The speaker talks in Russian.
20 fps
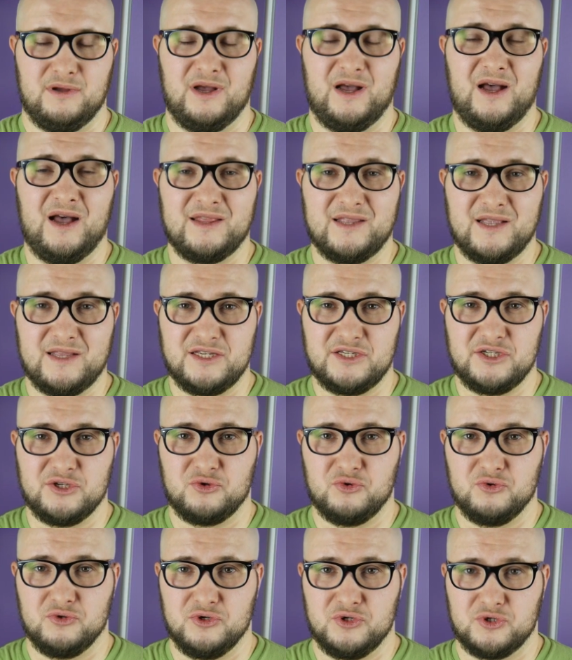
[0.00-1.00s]
А она на
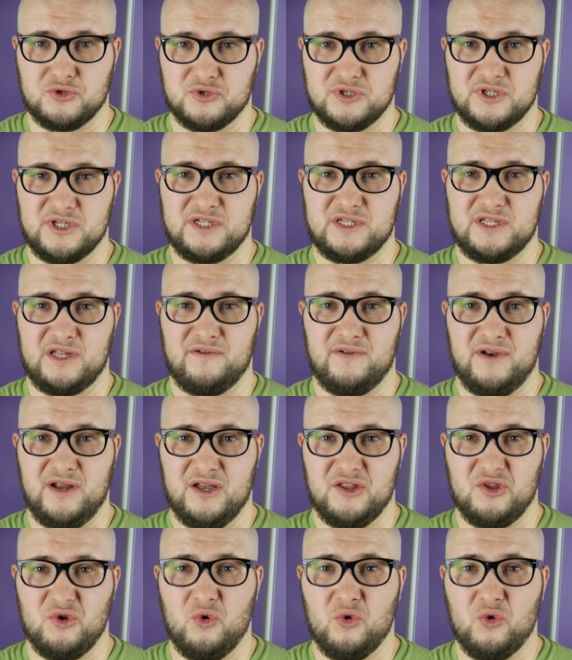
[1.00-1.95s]
секундочку составляет